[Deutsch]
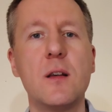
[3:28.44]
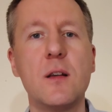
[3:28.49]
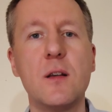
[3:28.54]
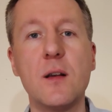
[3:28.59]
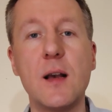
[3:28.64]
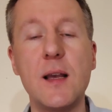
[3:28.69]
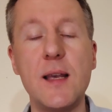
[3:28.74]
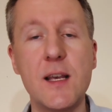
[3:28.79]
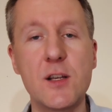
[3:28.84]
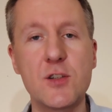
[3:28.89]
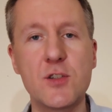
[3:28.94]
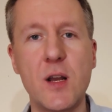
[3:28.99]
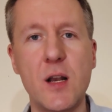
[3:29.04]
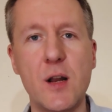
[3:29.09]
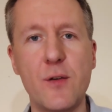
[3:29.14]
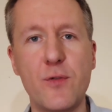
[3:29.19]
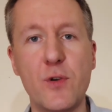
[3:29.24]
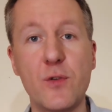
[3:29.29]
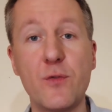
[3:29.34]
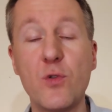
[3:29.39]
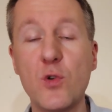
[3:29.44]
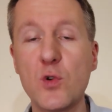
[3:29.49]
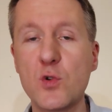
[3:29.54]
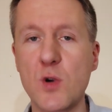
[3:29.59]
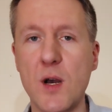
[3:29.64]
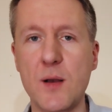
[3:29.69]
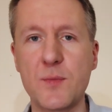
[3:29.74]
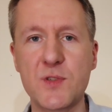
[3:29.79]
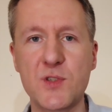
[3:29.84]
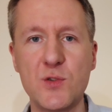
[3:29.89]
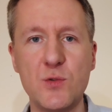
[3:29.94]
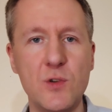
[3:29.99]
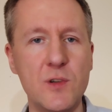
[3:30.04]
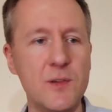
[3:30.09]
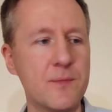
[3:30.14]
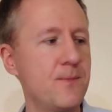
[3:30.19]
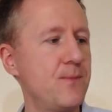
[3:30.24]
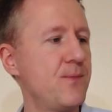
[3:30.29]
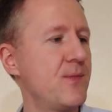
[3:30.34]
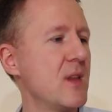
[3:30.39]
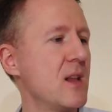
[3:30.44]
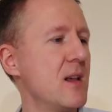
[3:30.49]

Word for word: äh, Hersteller von Fotoabzügen